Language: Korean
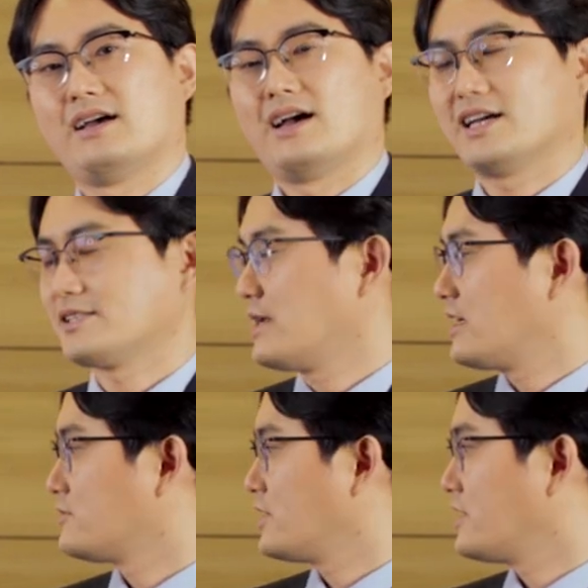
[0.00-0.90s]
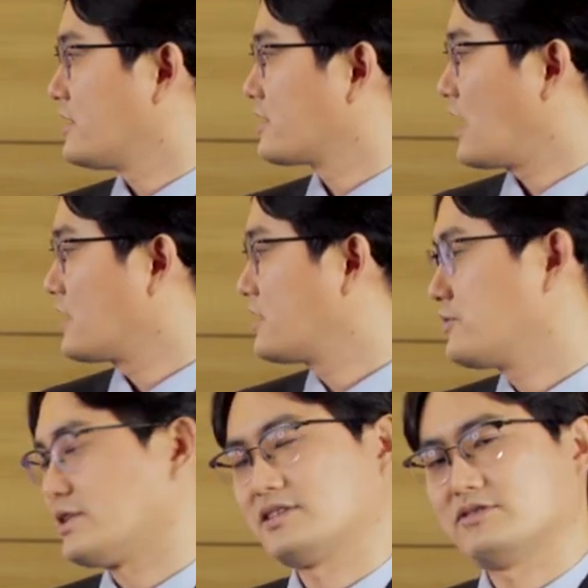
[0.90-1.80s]
하지만 우리는
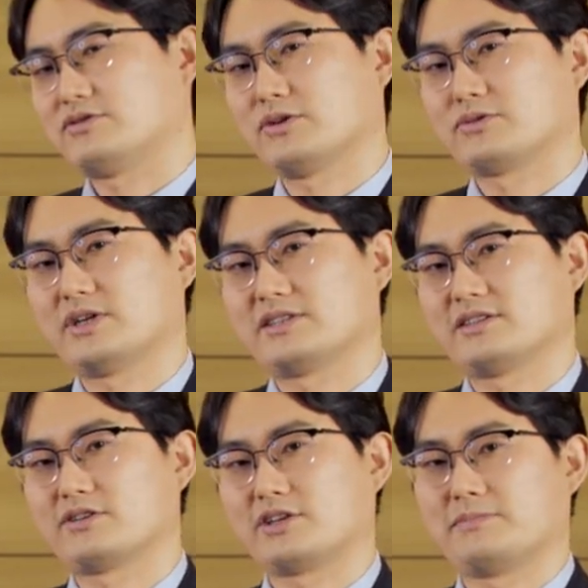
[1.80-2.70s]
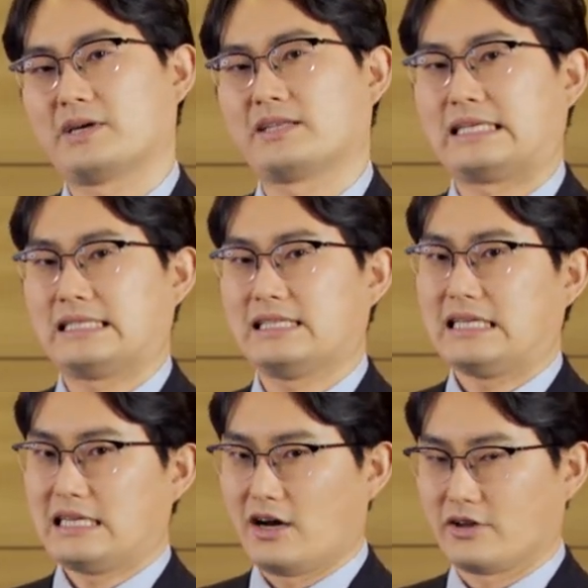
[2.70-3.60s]
갈트너슨 수용도에서 성립하는
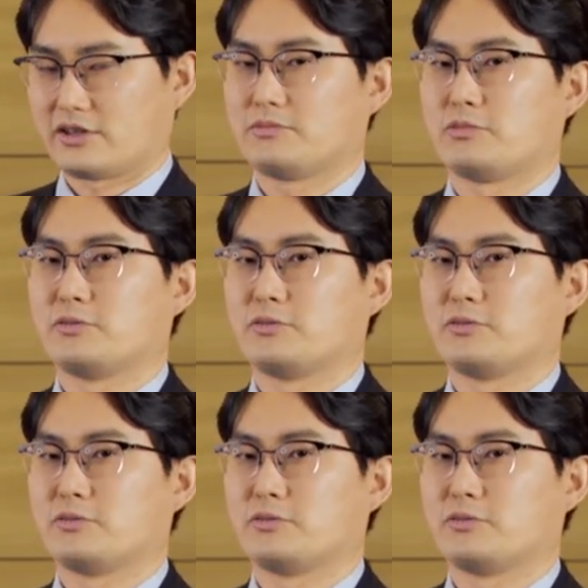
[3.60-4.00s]
어떤